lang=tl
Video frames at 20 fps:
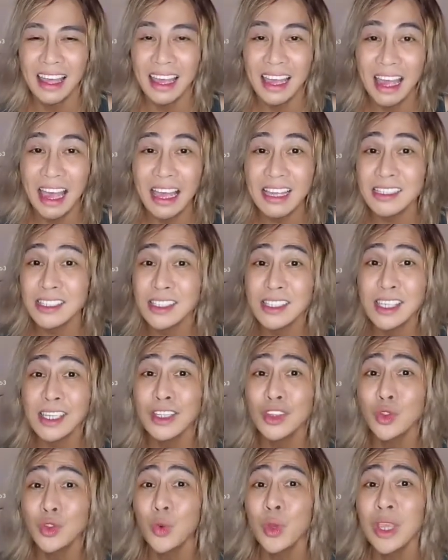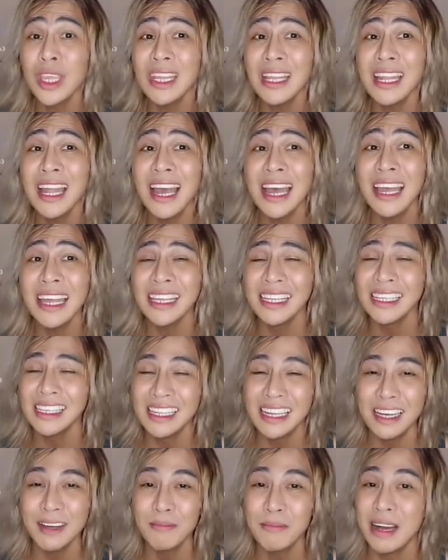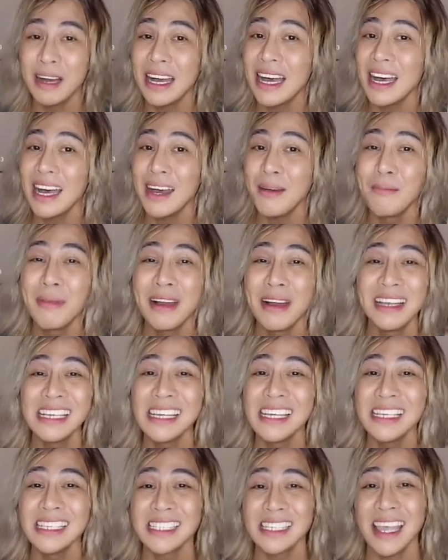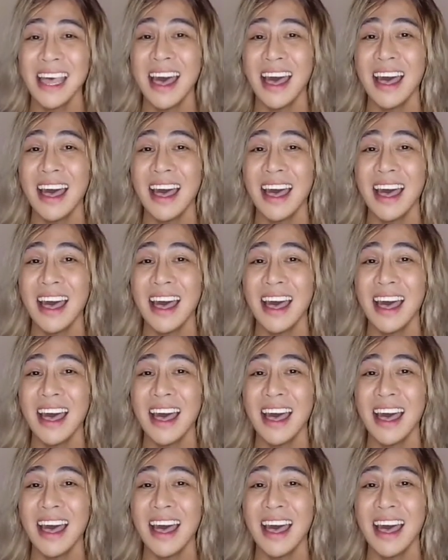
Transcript: At sa tuwin ay nababalisa